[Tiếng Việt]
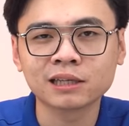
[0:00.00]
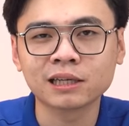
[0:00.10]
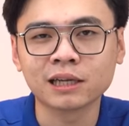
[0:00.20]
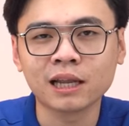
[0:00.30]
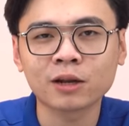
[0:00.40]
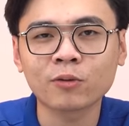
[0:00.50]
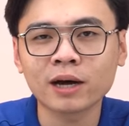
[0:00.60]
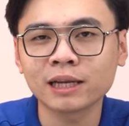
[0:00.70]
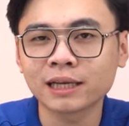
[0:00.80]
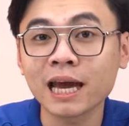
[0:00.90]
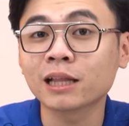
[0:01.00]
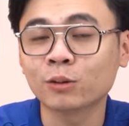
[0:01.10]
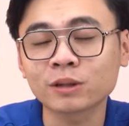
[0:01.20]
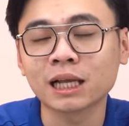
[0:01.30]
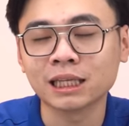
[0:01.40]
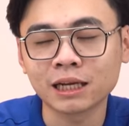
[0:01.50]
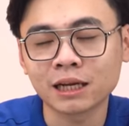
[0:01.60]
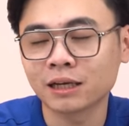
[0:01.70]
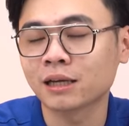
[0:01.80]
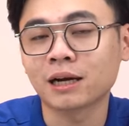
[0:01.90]
thì liên quan đến hệ thống tản nhiệt
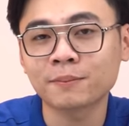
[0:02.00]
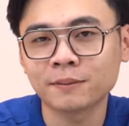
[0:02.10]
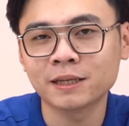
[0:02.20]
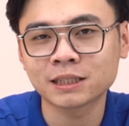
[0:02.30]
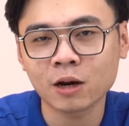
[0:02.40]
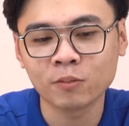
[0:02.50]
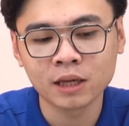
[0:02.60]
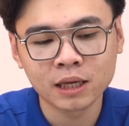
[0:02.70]
được lắp ở bên trong.